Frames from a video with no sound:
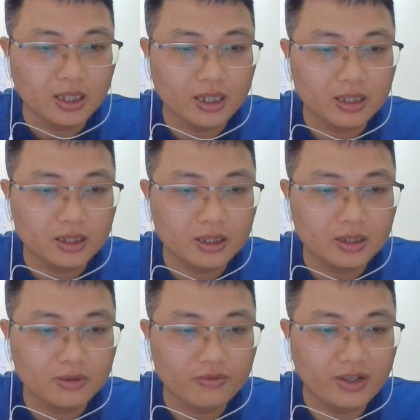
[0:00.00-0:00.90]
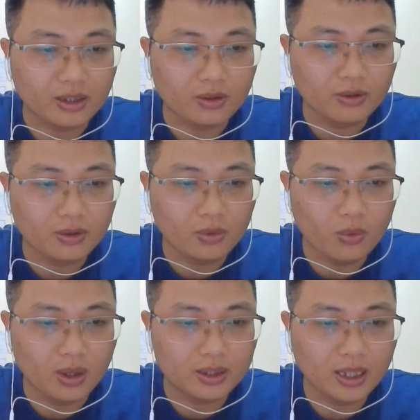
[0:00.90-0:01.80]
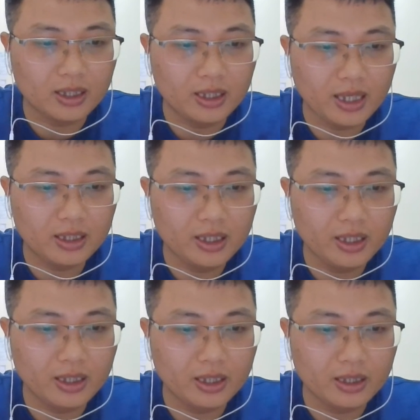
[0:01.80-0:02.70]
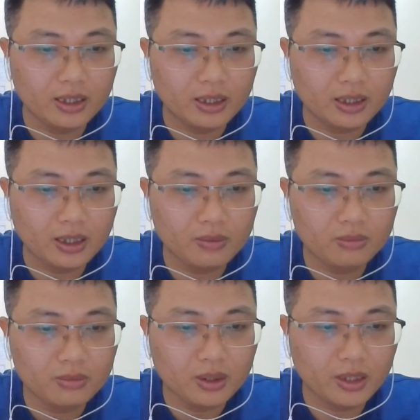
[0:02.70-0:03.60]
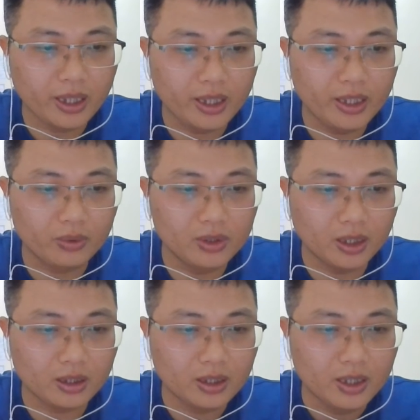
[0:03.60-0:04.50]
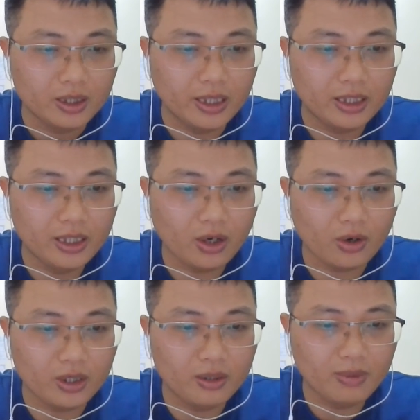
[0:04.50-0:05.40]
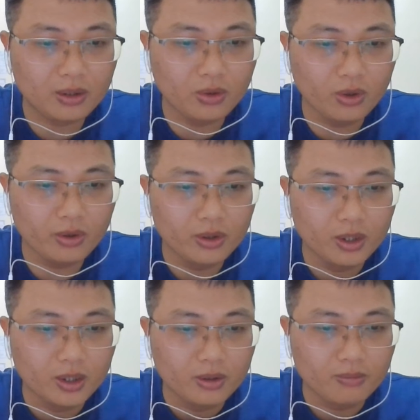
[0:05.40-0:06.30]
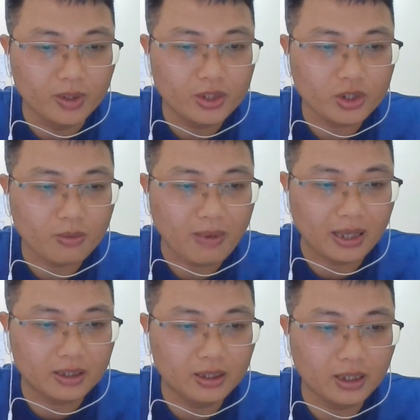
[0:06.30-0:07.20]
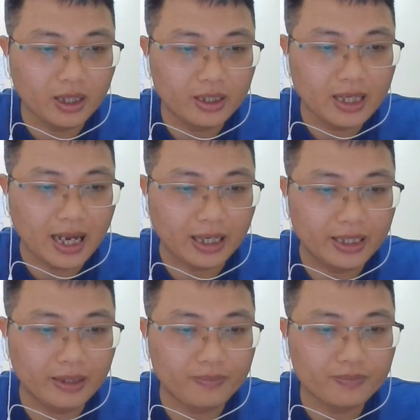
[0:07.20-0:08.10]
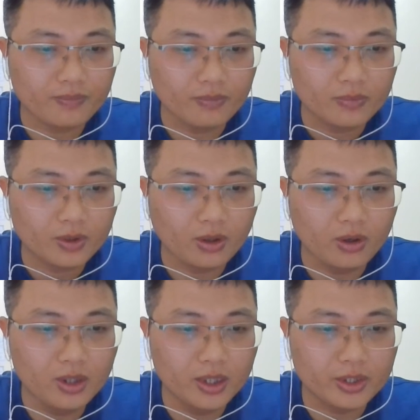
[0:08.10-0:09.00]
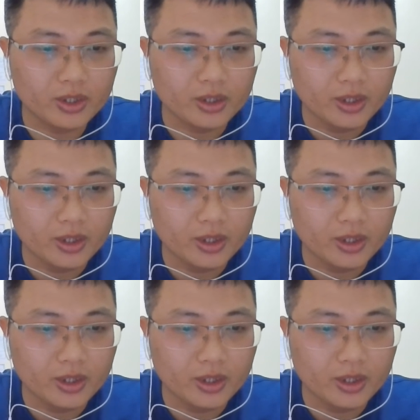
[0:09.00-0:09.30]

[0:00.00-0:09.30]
à, việc của thần nhân thị không thể hiểu được, đến khi họ Lý mất ngôi mới cho bài thơ ấy là nghiệm. Có người